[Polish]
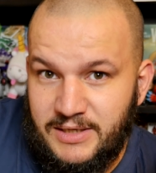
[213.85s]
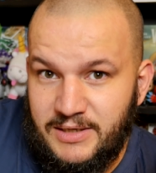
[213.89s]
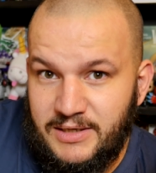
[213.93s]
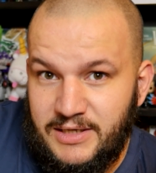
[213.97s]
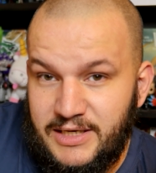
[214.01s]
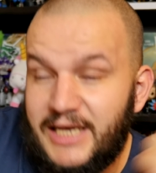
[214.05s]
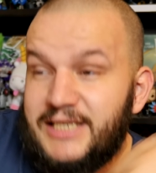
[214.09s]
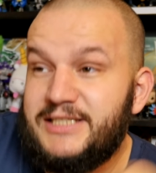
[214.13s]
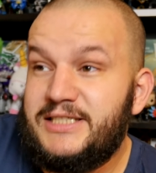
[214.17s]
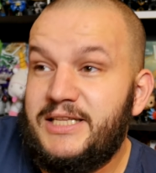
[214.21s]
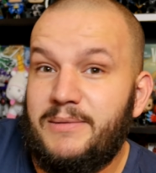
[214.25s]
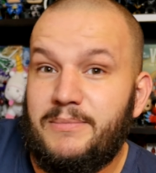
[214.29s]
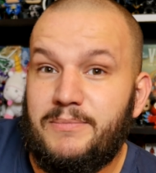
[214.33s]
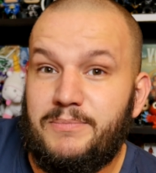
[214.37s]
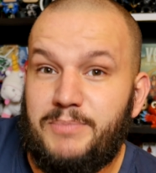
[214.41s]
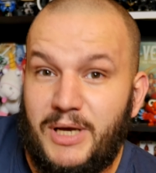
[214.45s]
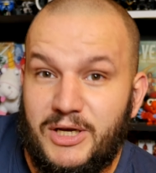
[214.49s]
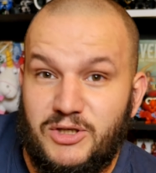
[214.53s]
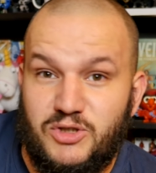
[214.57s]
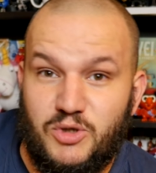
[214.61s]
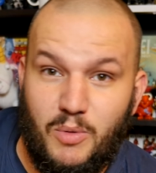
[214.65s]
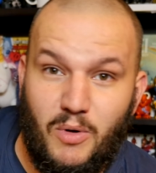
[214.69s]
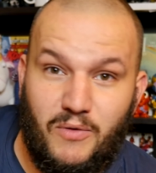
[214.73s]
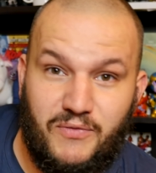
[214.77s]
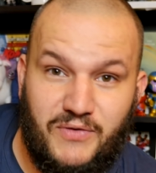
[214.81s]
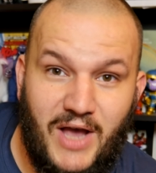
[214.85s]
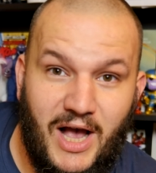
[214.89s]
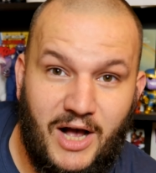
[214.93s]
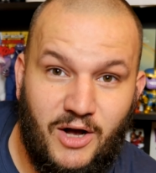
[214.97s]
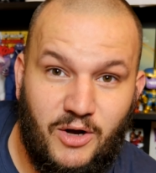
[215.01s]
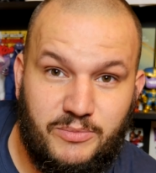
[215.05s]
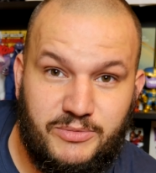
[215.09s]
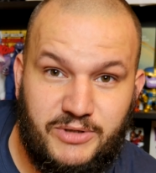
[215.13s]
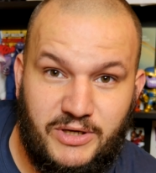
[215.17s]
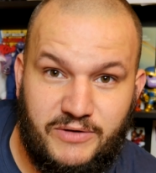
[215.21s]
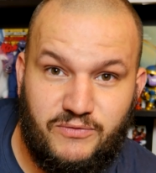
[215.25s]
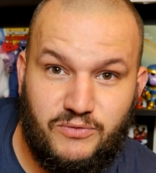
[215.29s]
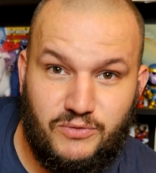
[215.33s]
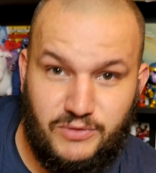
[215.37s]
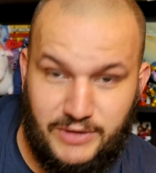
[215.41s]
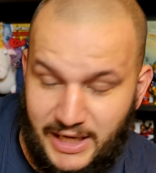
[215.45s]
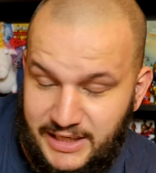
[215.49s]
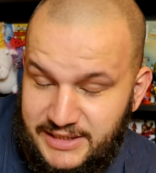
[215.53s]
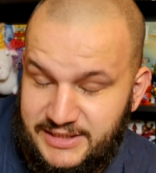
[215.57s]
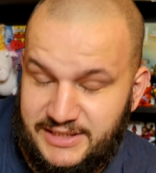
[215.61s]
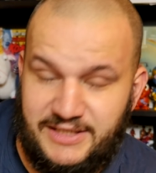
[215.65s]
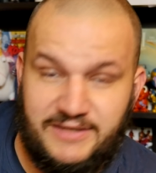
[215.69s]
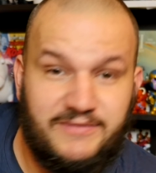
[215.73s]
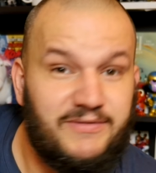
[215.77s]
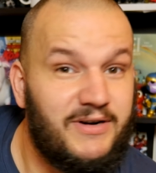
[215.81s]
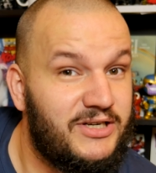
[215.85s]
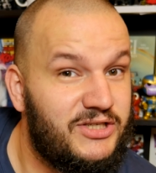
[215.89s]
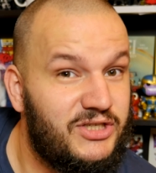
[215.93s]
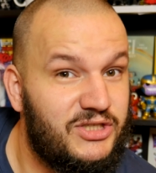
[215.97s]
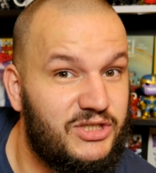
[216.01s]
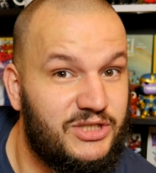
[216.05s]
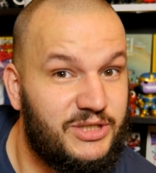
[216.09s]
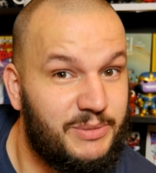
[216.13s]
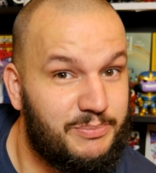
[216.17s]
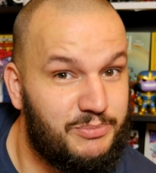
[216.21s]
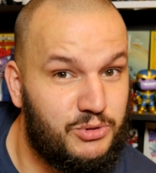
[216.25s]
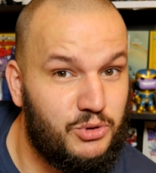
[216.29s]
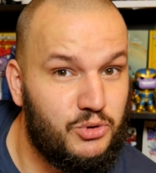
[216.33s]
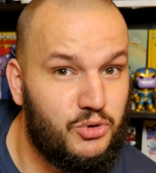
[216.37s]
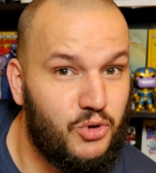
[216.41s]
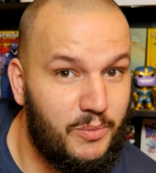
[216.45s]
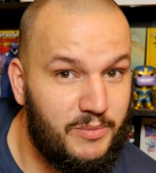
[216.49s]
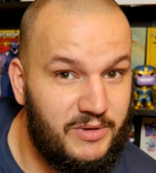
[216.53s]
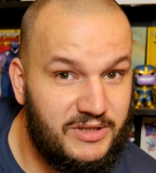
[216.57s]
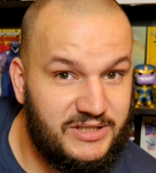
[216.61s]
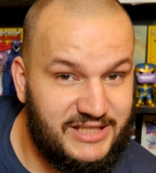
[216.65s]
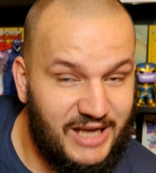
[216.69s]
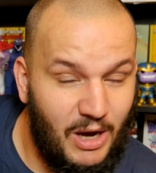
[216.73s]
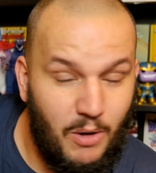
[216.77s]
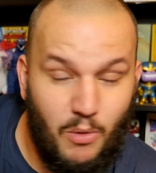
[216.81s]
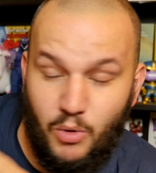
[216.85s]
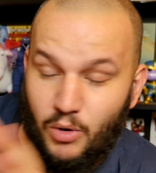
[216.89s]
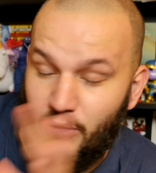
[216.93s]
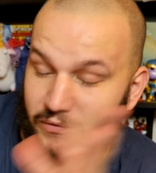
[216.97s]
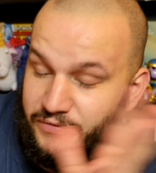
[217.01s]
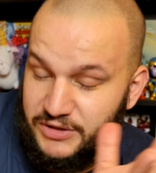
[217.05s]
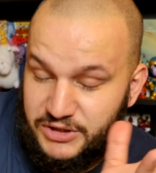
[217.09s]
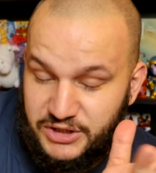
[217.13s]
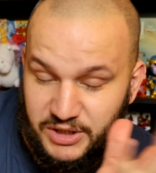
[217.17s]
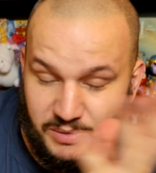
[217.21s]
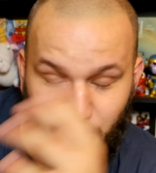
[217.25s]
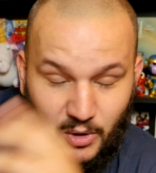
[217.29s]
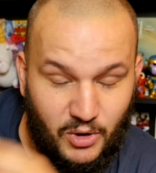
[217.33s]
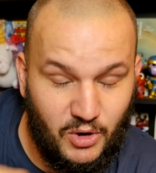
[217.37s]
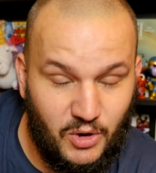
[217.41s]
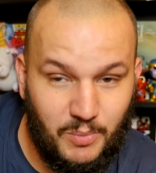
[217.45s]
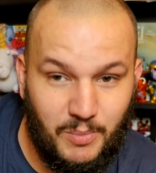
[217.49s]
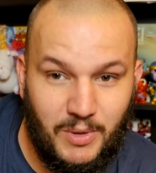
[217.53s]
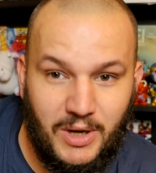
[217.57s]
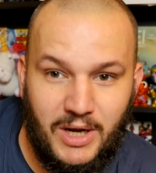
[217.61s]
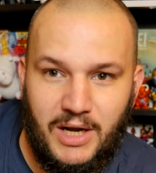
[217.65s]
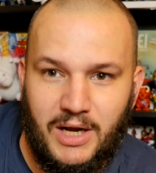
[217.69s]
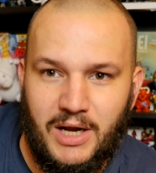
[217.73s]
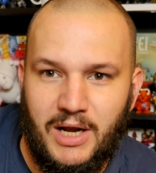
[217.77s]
Jestem pierwszą ofiarą tej fundacji, właśnie zepsuto mi całkowicie moją